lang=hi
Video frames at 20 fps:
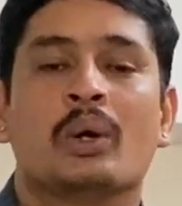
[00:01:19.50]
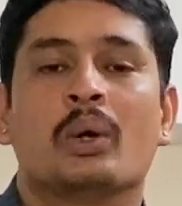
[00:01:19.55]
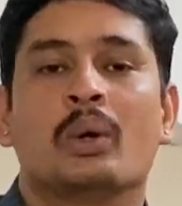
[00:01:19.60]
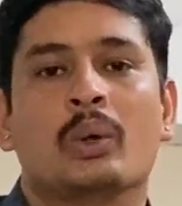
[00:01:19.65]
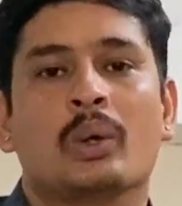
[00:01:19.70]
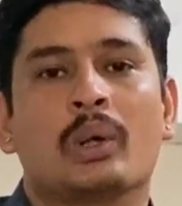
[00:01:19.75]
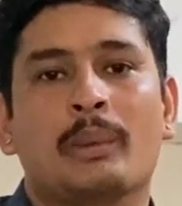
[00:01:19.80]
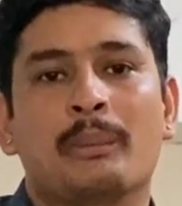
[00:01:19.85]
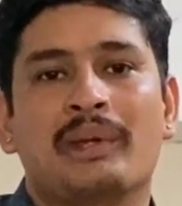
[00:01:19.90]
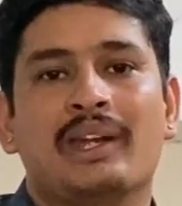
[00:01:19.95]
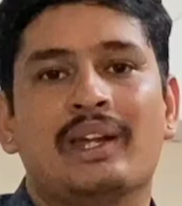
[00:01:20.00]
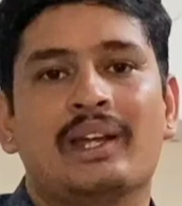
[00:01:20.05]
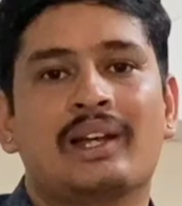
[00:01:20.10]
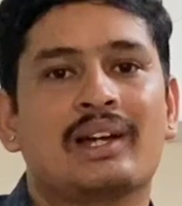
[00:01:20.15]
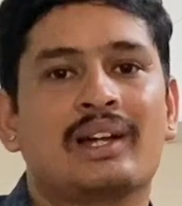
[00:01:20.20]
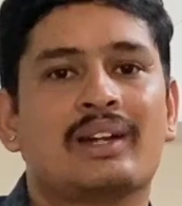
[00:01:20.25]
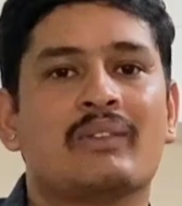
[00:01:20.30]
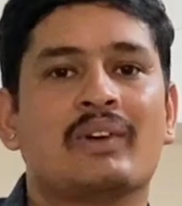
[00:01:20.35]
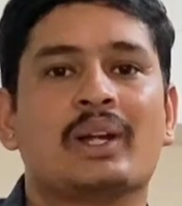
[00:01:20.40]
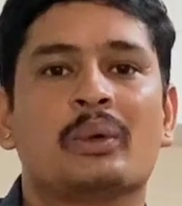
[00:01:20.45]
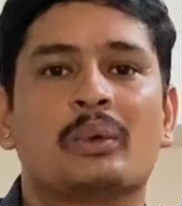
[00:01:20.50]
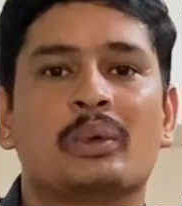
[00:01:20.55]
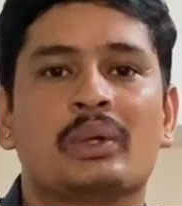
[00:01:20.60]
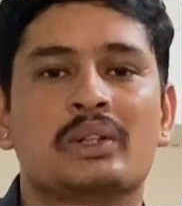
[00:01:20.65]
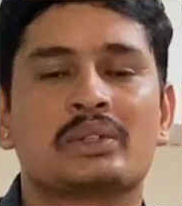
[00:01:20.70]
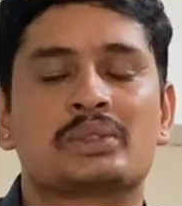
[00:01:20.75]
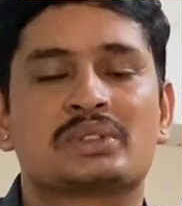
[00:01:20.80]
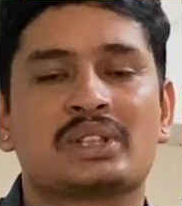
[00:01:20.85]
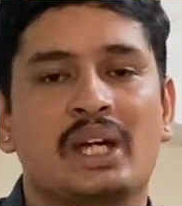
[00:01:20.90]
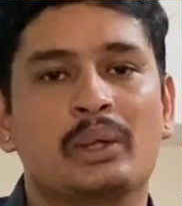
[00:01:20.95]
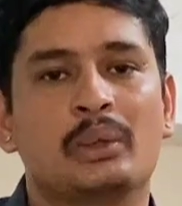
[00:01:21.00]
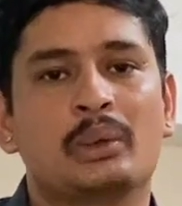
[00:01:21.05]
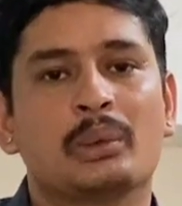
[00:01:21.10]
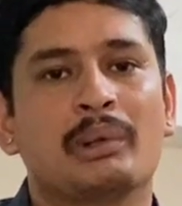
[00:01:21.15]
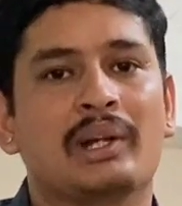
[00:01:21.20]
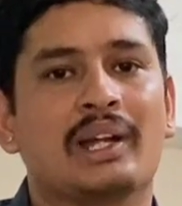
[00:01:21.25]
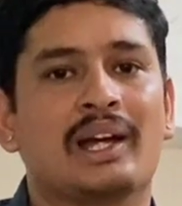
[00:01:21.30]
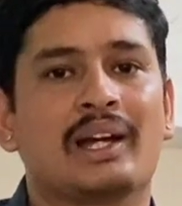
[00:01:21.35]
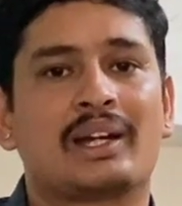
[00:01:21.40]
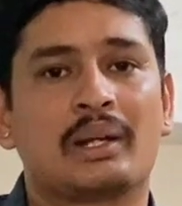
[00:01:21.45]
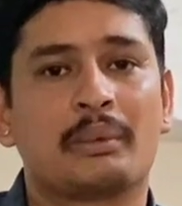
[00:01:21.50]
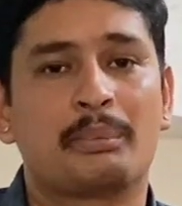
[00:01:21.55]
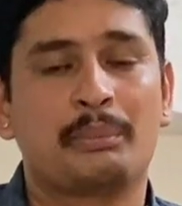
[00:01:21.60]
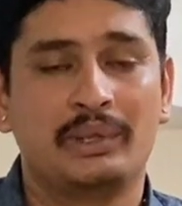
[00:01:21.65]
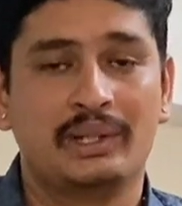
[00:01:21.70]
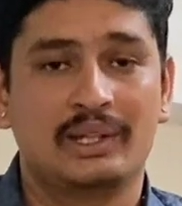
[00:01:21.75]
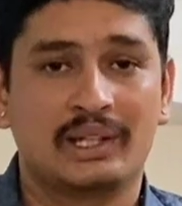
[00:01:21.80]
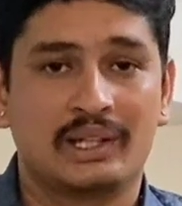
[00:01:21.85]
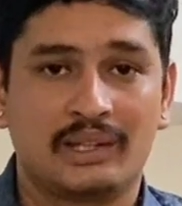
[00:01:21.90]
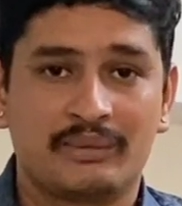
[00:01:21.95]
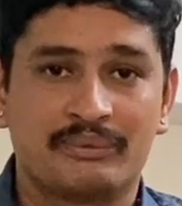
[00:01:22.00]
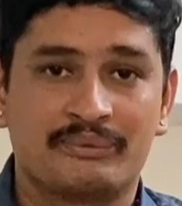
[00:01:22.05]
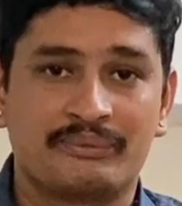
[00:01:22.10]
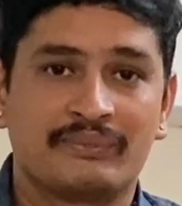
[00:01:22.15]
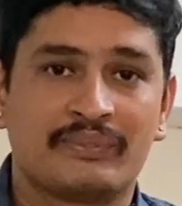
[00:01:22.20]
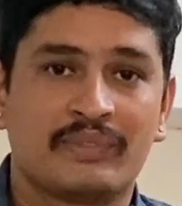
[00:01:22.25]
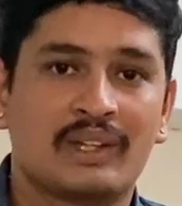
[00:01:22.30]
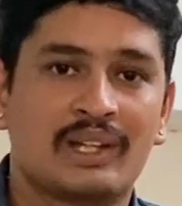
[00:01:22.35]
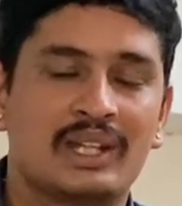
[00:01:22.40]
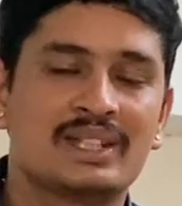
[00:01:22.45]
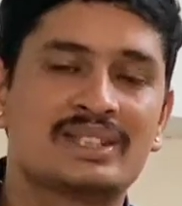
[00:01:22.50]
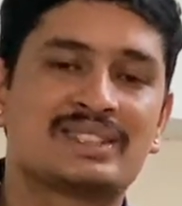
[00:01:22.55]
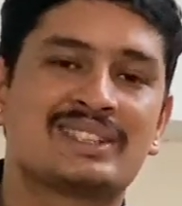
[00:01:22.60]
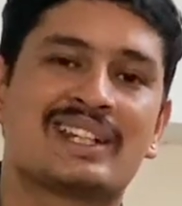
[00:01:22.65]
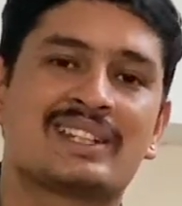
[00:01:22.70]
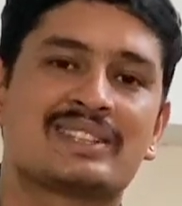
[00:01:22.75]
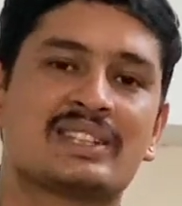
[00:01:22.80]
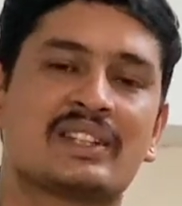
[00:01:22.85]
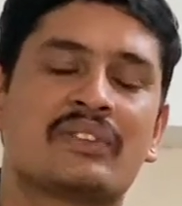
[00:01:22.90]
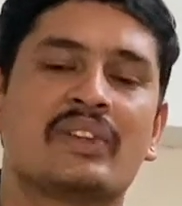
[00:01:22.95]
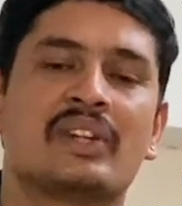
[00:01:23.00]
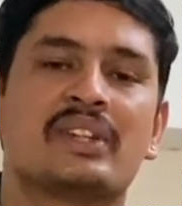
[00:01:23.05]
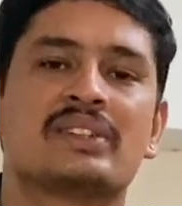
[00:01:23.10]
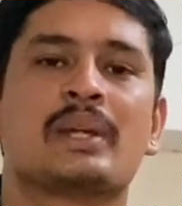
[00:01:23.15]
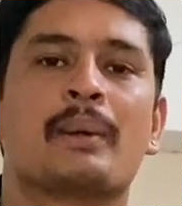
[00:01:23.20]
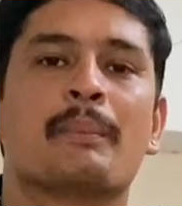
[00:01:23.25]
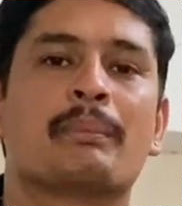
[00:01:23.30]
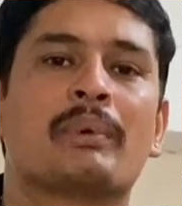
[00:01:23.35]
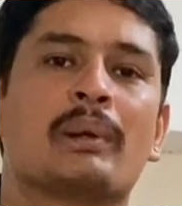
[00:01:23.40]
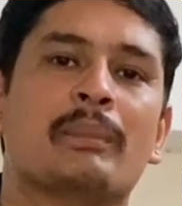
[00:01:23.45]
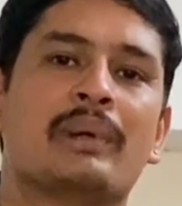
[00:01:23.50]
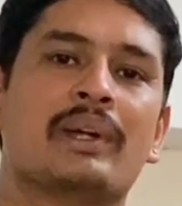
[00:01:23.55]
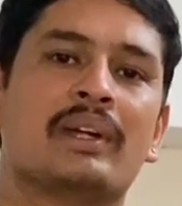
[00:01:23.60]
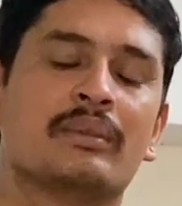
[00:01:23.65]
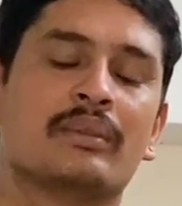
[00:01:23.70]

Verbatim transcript: और मेरे घर वालों ने उस चाय को बनाकर पी गए इस तरह से फिर सैंपल